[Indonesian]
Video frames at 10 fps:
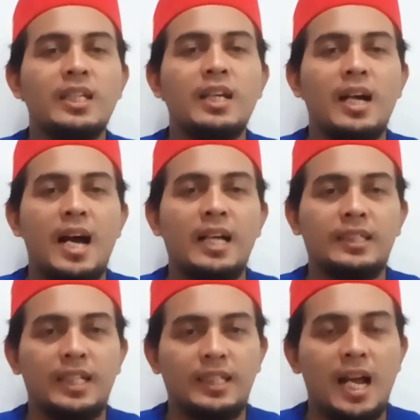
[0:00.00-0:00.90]

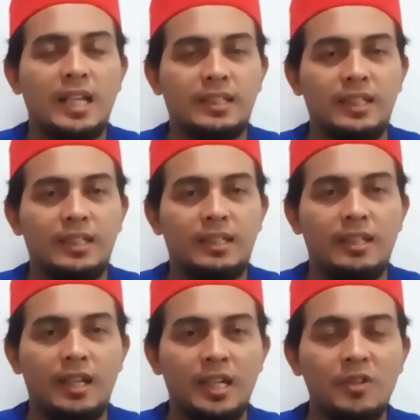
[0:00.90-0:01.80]
atlet-atlet
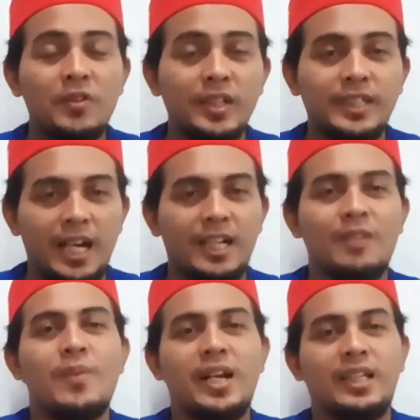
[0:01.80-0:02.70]
Indonesia ke
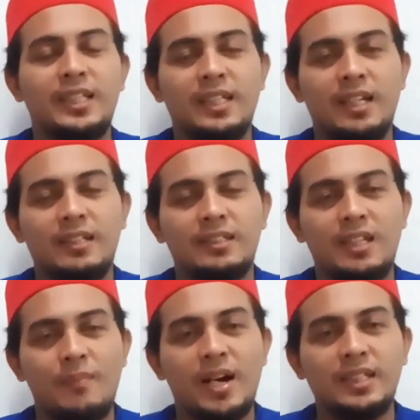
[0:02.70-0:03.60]
depan nanti
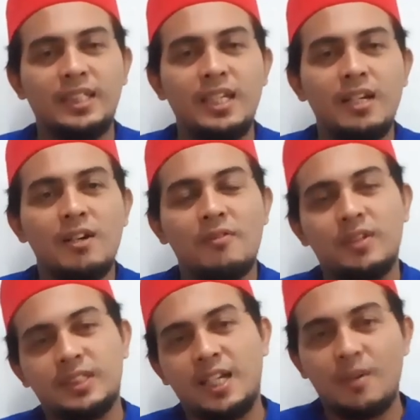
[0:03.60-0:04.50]
terima kasih
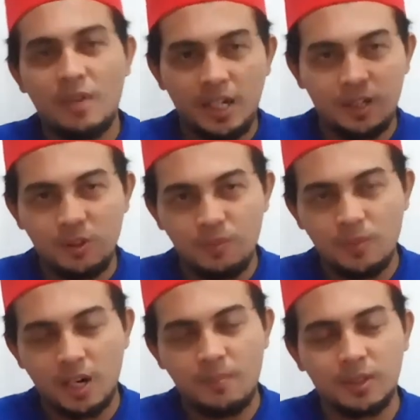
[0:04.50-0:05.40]
wassalamualaikum
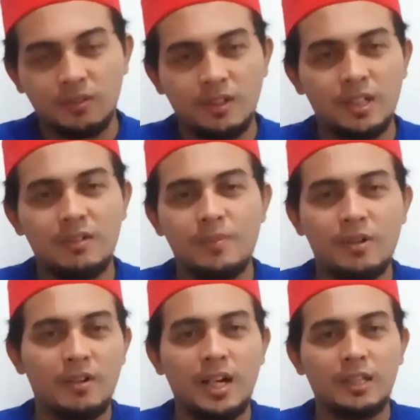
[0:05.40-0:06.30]
warahmatullahi
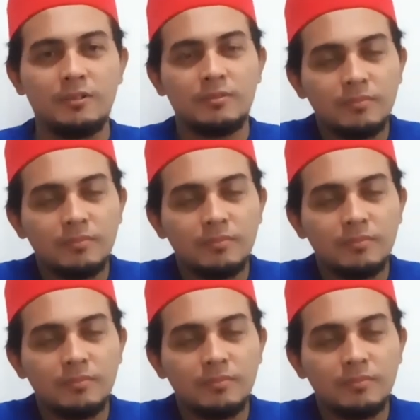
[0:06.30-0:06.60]
wabarakatuh